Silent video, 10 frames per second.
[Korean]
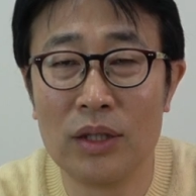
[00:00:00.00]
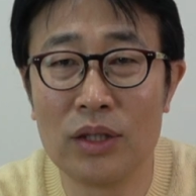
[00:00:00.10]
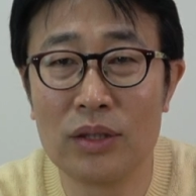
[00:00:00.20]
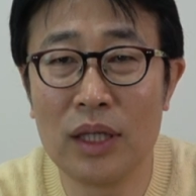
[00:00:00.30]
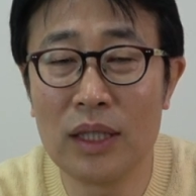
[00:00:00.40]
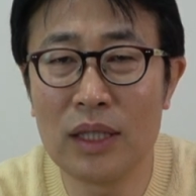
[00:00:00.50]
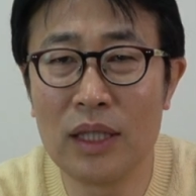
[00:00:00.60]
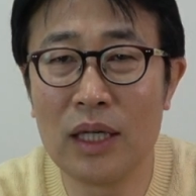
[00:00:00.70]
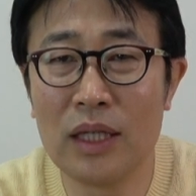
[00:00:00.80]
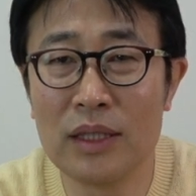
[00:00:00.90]
적응하는
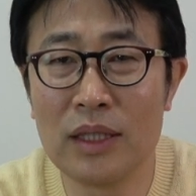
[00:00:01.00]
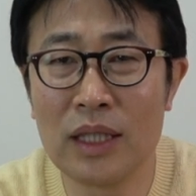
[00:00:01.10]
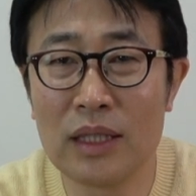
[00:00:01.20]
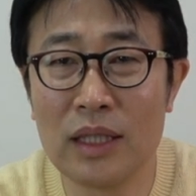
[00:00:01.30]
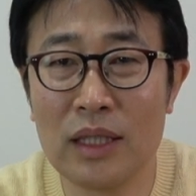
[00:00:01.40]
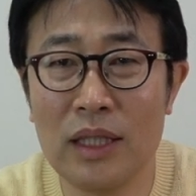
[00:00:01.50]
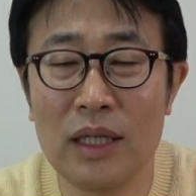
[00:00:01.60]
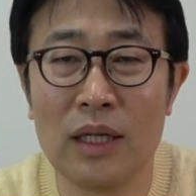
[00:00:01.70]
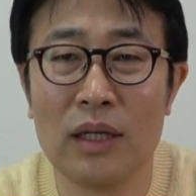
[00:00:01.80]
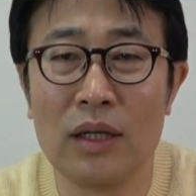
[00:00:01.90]
기간이 상당히
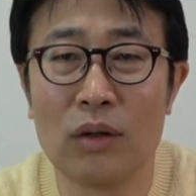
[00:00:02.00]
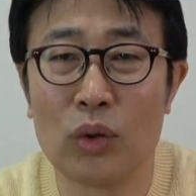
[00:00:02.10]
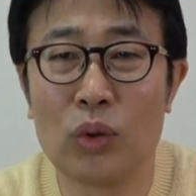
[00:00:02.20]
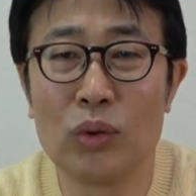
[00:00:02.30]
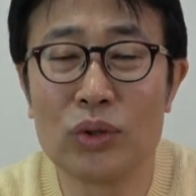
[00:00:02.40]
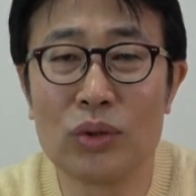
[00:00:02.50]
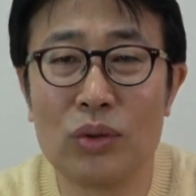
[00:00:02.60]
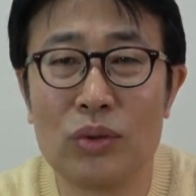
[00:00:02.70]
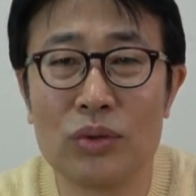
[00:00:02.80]
고통스러울